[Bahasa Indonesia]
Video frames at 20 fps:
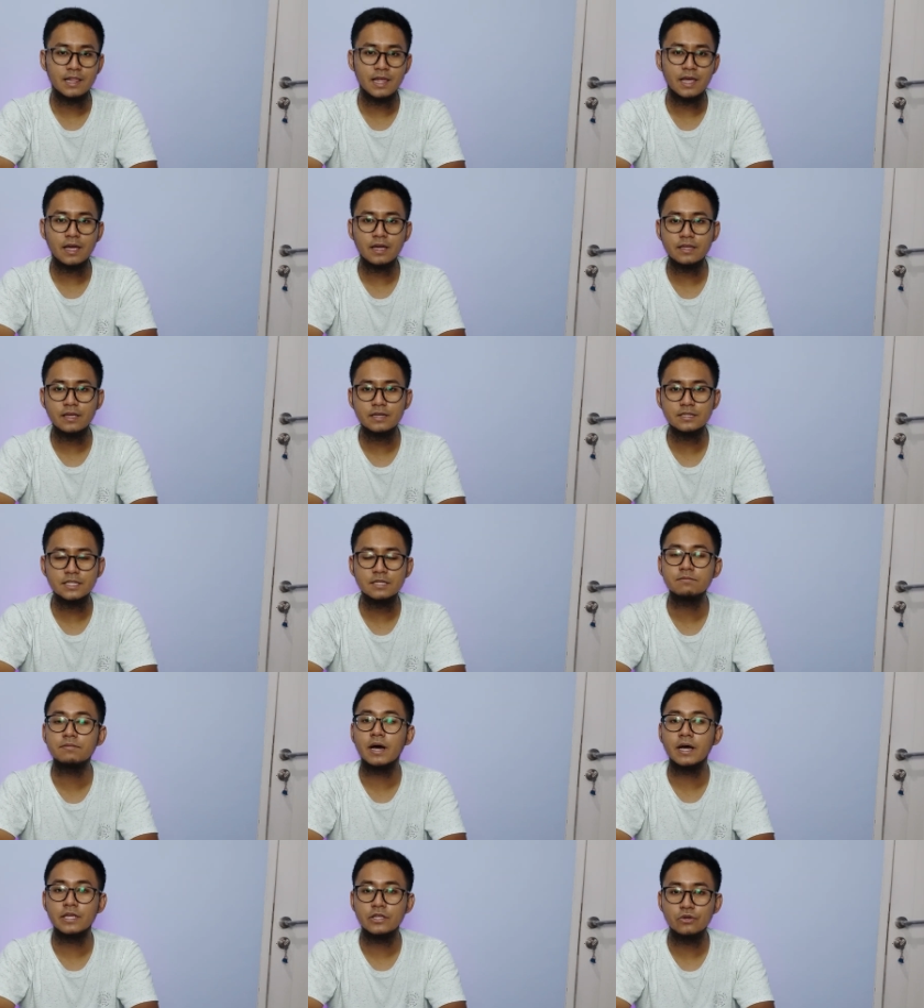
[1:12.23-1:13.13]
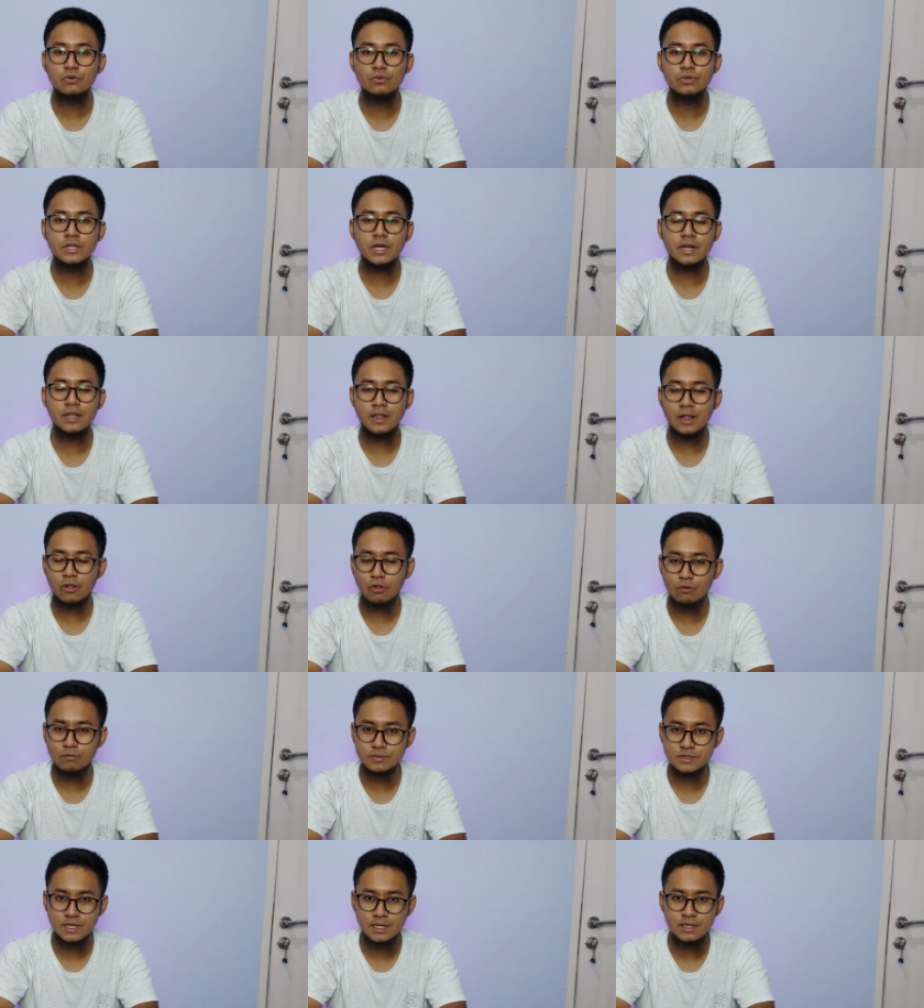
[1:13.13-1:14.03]
layaknya si Bayu dari
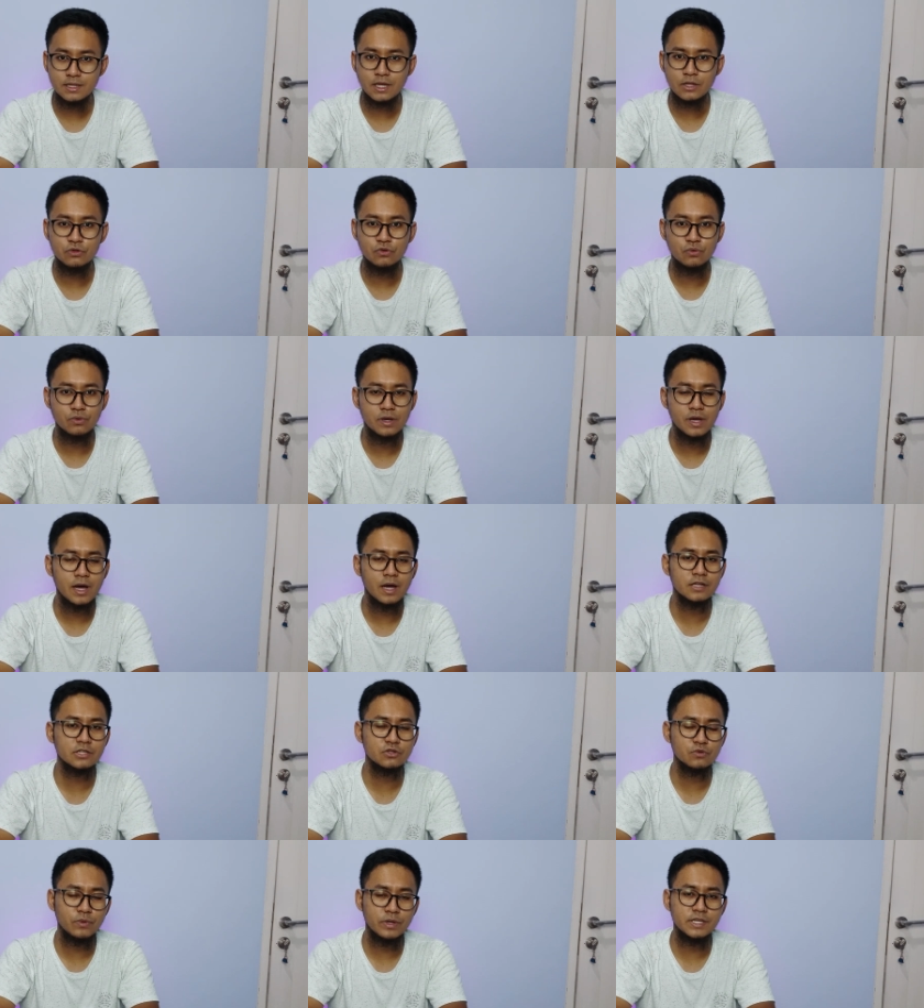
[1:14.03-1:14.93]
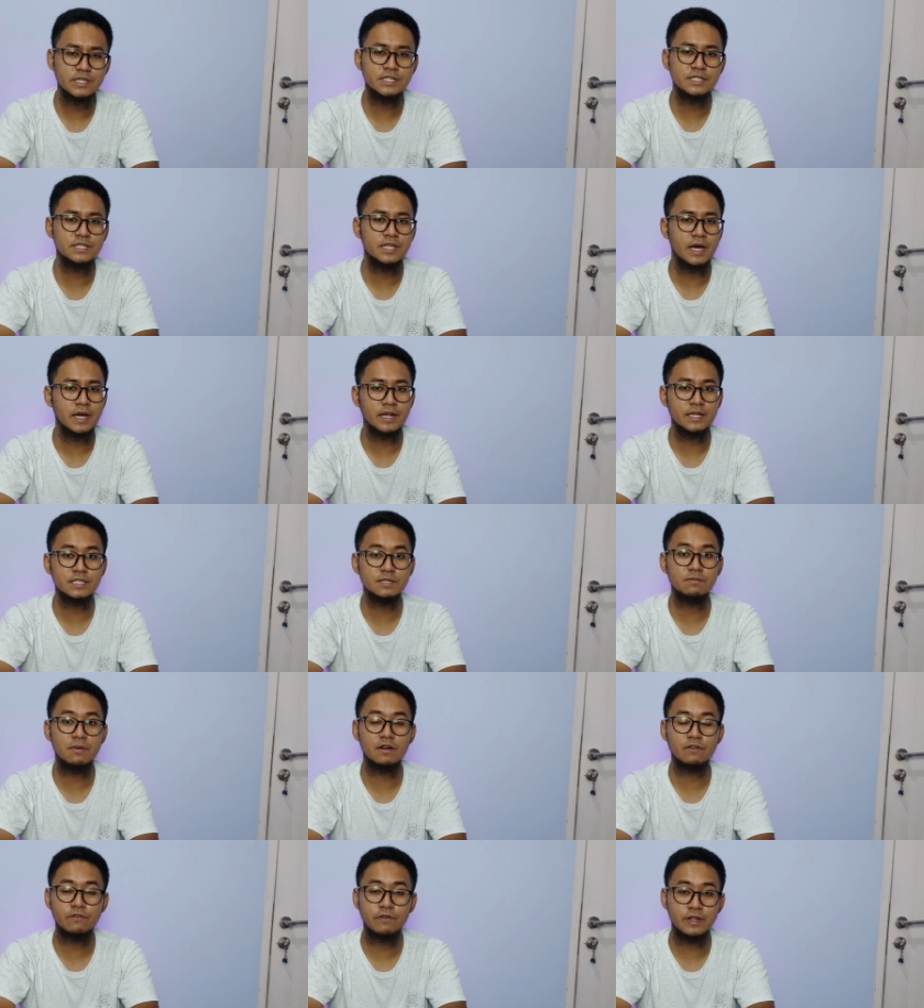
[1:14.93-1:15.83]
Telkomsel dan juga Switch dari
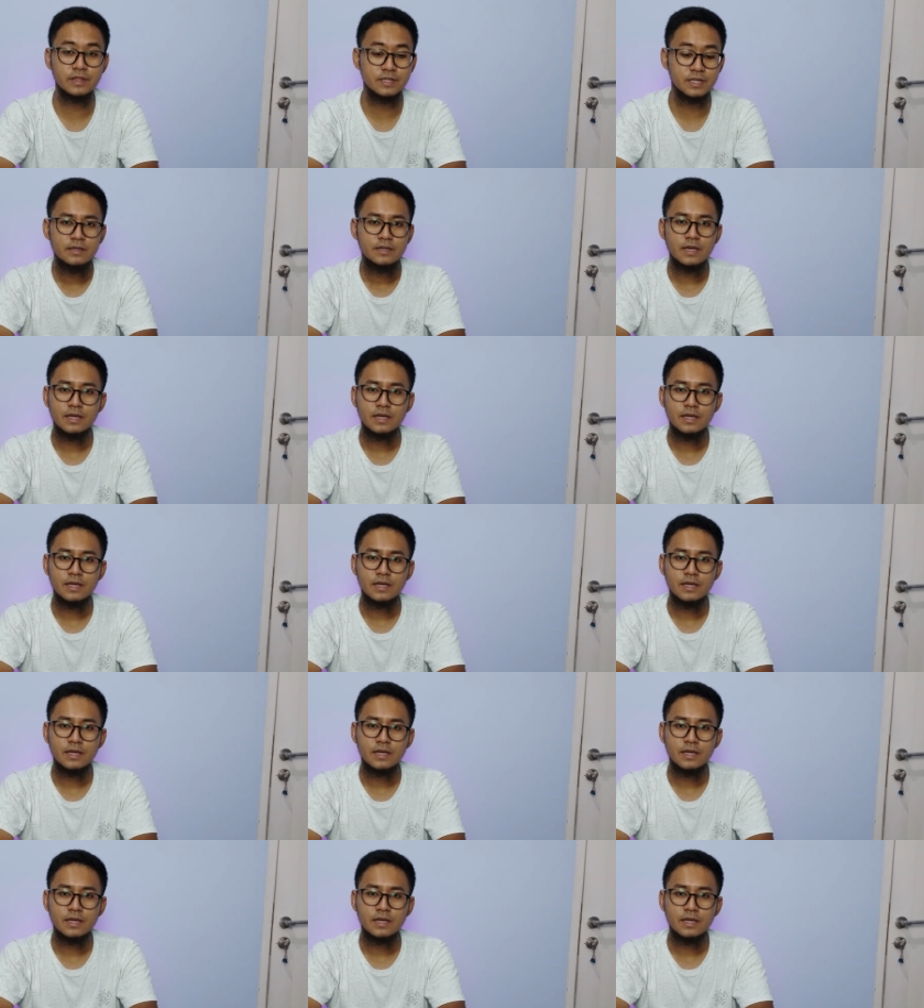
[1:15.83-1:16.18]
Smartfren.